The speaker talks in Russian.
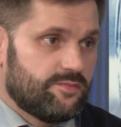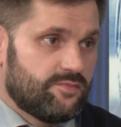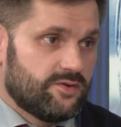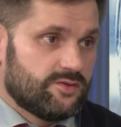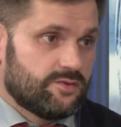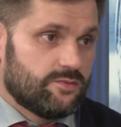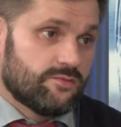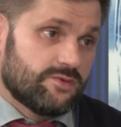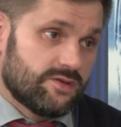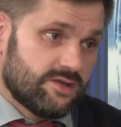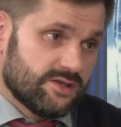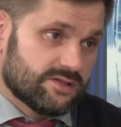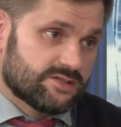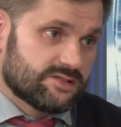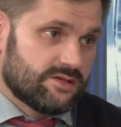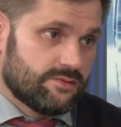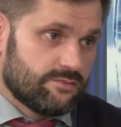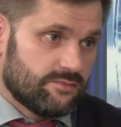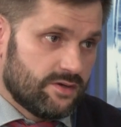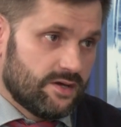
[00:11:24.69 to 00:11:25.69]
Поэтому
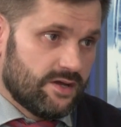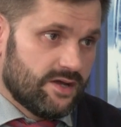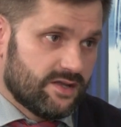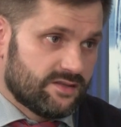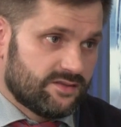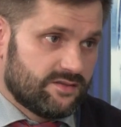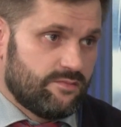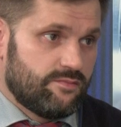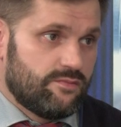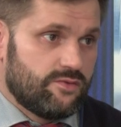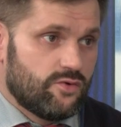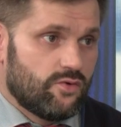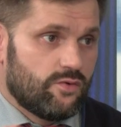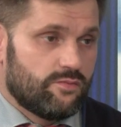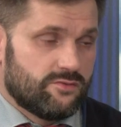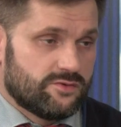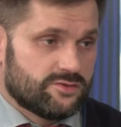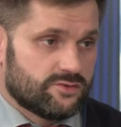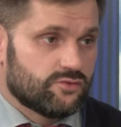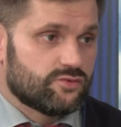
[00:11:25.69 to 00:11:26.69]
если мы это
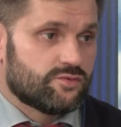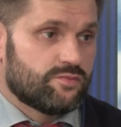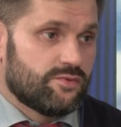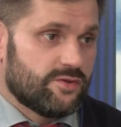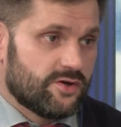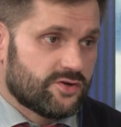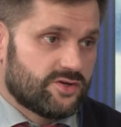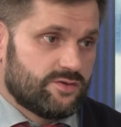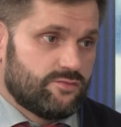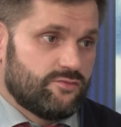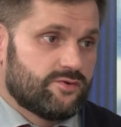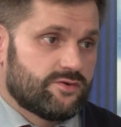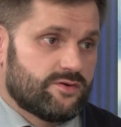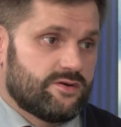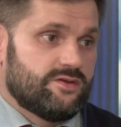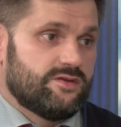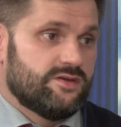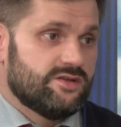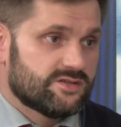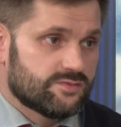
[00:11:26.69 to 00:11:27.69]
берем на службу нашему
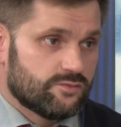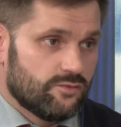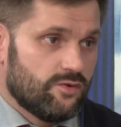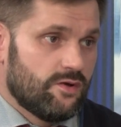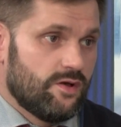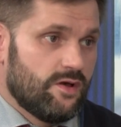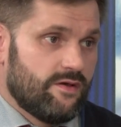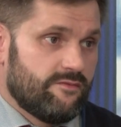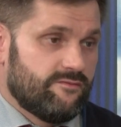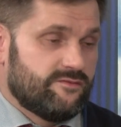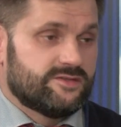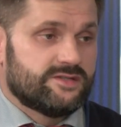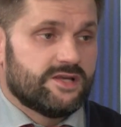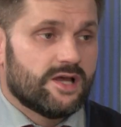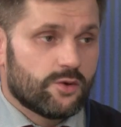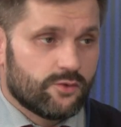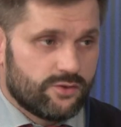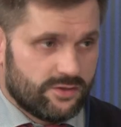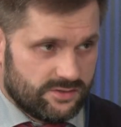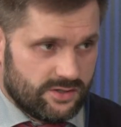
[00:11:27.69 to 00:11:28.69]
организму, все
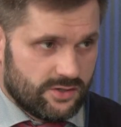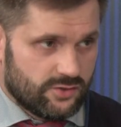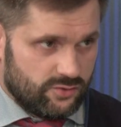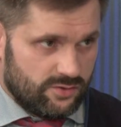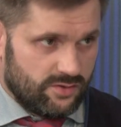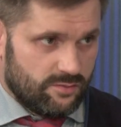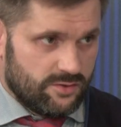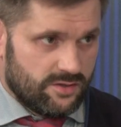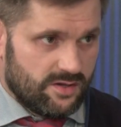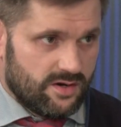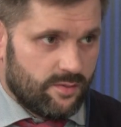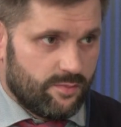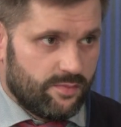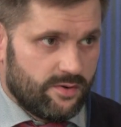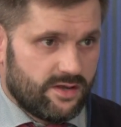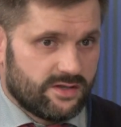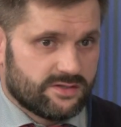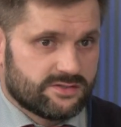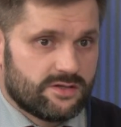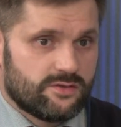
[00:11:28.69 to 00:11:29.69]
люди знают, что ламинария
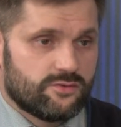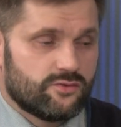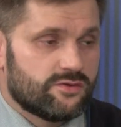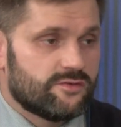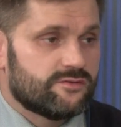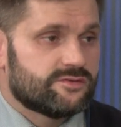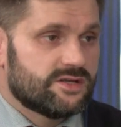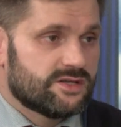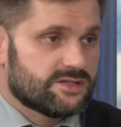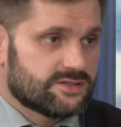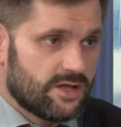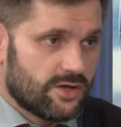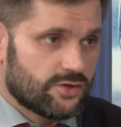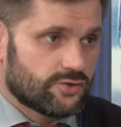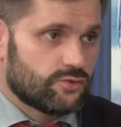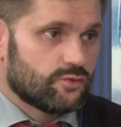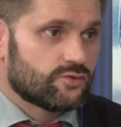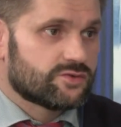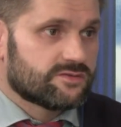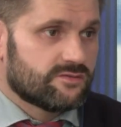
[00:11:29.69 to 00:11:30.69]
полезная, но не все знают,
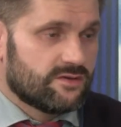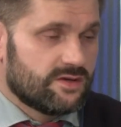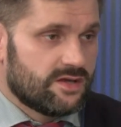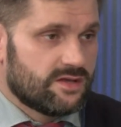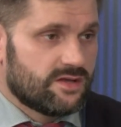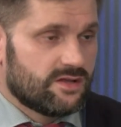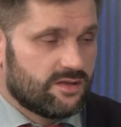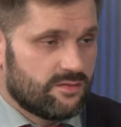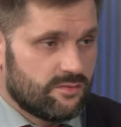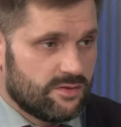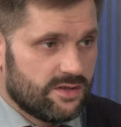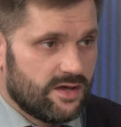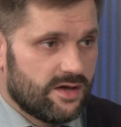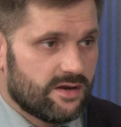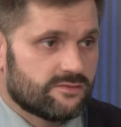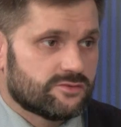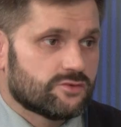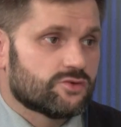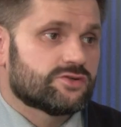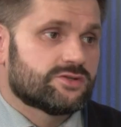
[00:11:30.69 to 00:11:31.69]
что усвоение
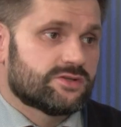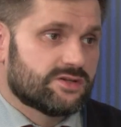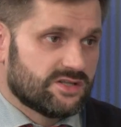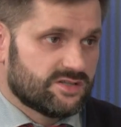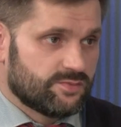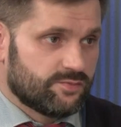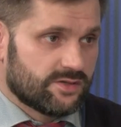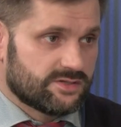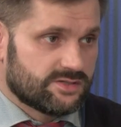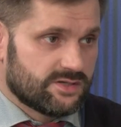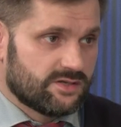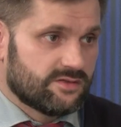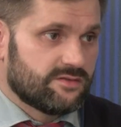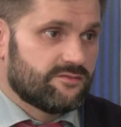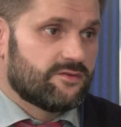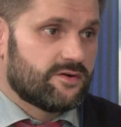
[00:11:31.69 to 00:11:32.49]
ламинарии всего лишь 13%.